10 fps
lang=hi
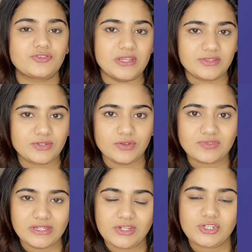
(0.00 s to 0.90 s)
चांसेस ऑफ
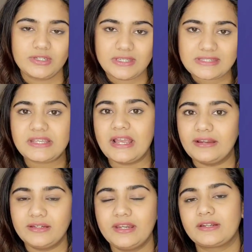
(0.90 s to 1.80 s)
सिलेक्शन किसी
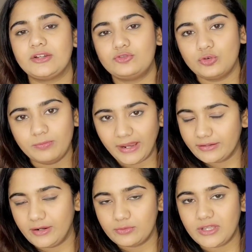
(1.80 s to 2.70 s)
कैंडिडेट का जो
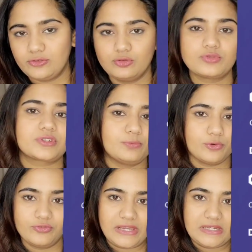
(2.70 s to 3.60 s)
बैकग्राउंड है जो उसकी
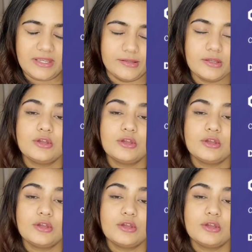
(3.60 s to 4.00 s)
प्रोफाइल है